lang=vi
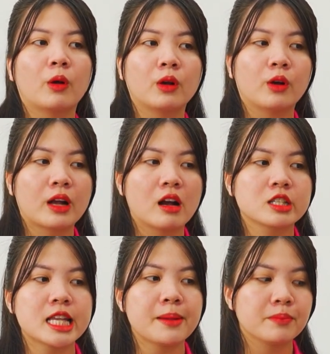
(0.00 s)
Mọi người
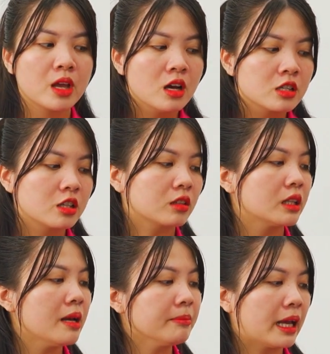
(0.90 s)
cần xem
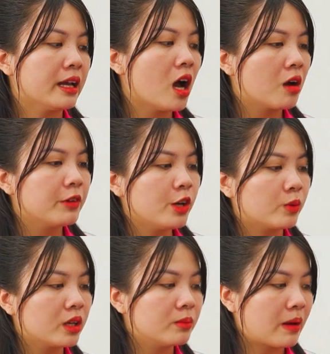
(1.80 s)
trực tiếp kỹ hơn, ví
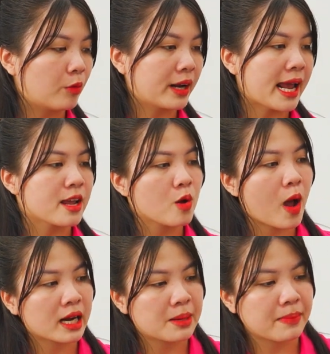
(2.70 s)
dụ như màu này
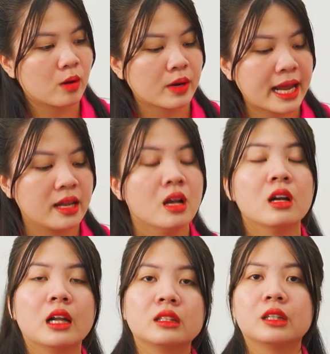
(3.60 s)
hoặc là màu này
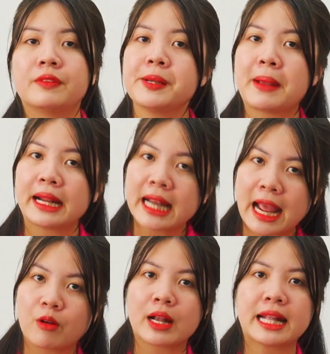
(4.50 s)
lên từ phiên bản
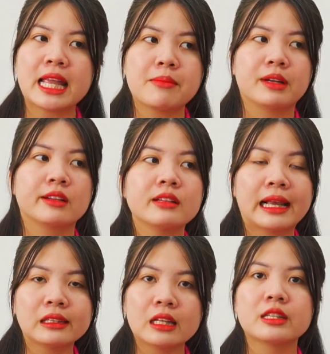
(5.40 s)
nào, cả nhà mình cứ
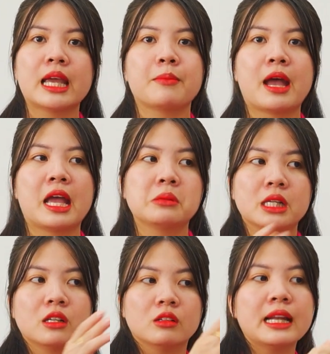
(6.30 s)
nhắn tin cho em ha, em
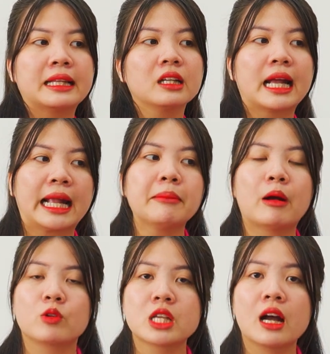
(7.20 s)
sẽ gửi lại tất cả các
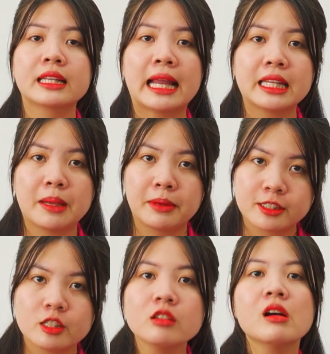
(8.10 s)
màu sơn cho anh chị
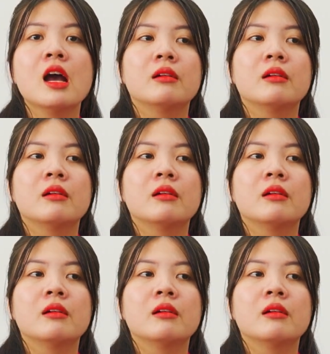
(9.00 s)
mình trước